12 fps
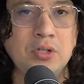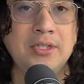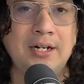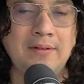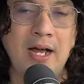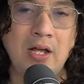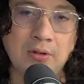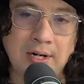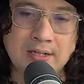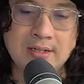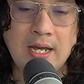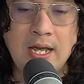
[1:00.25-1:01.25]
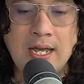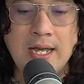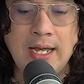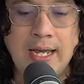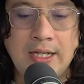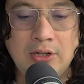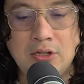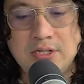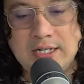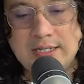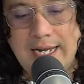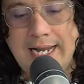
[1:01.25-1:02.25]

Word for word: trabajadoras. Entonces,